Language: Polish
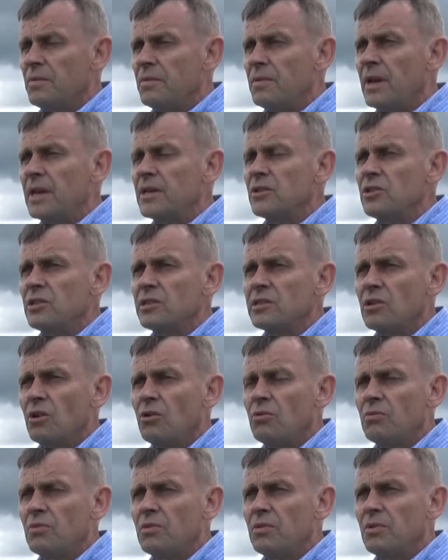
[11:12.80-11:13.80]
lęgi
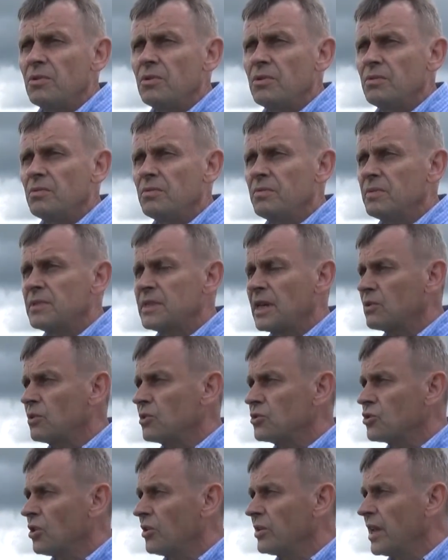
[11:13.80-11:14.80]
są
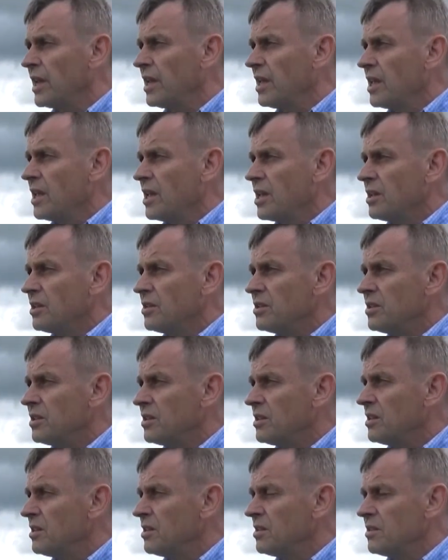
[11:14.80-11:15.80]
zakończone
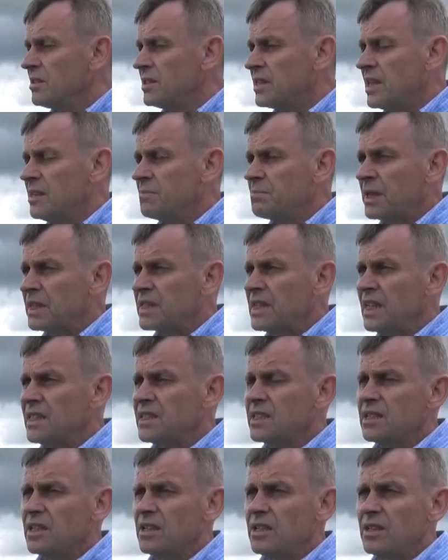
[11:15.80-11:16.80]
i ten
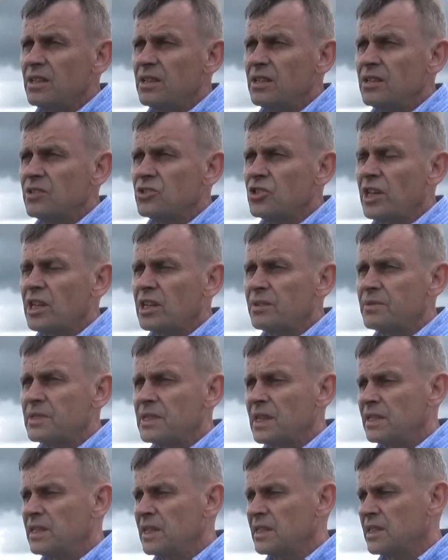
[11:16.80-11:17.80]
15
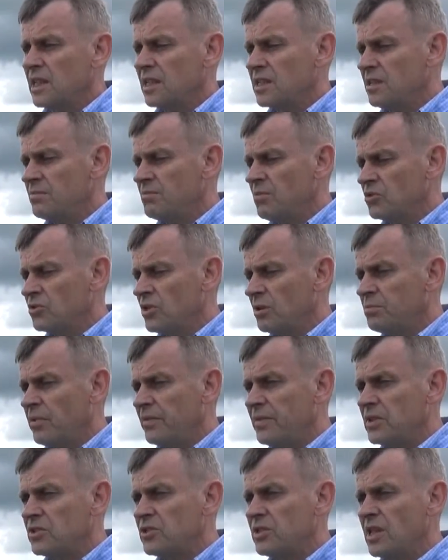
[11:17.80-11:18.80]
czerwca jest takim, można
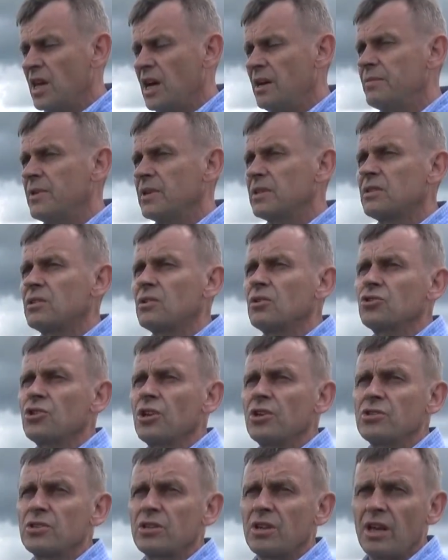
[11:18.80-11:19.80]
powiedzieć, nawet
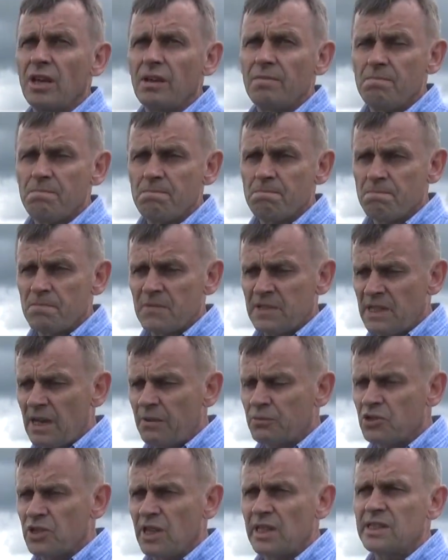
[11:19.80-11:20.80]
troszeczkę mm,
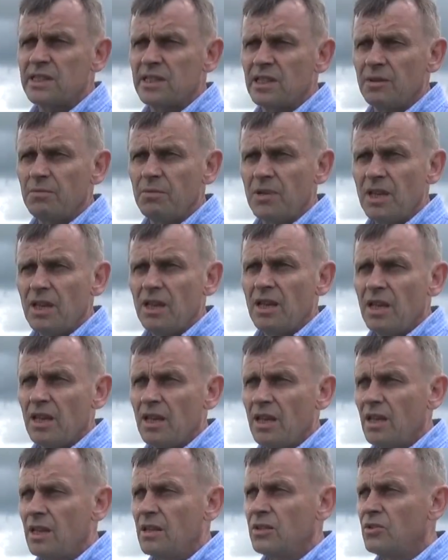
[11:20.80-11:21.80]
za wczesnym
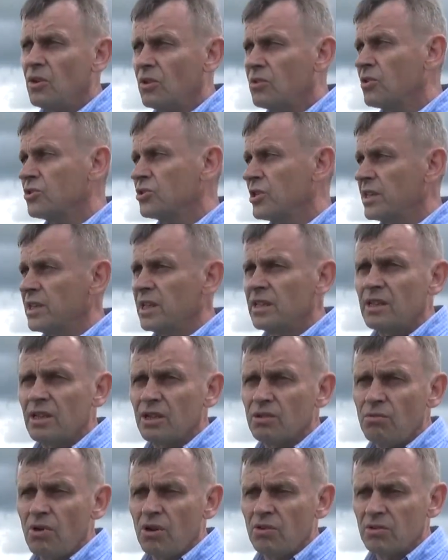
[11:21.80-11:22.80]
do koszenia
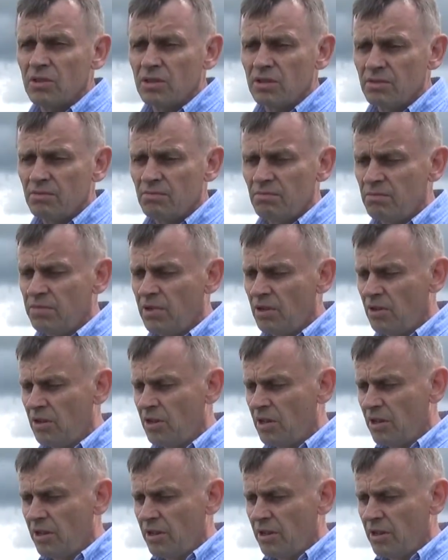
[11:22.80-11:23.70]
tych łąk, bo